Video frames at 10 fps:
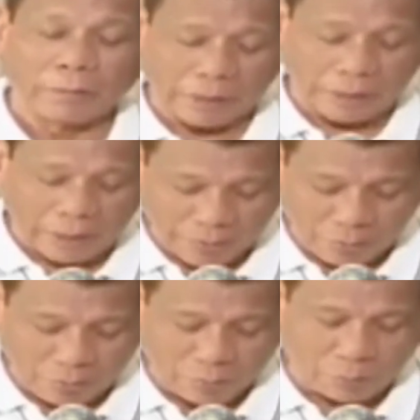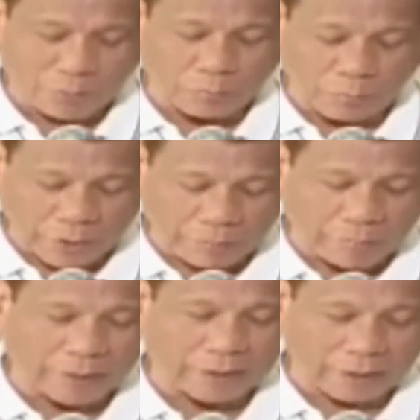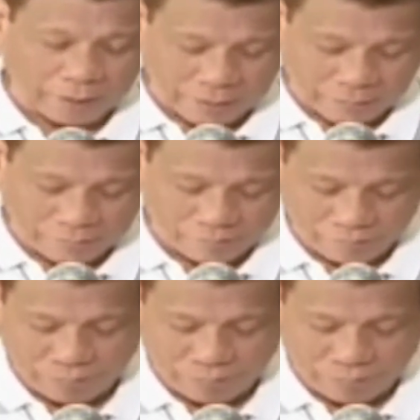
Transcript: marami hong problema na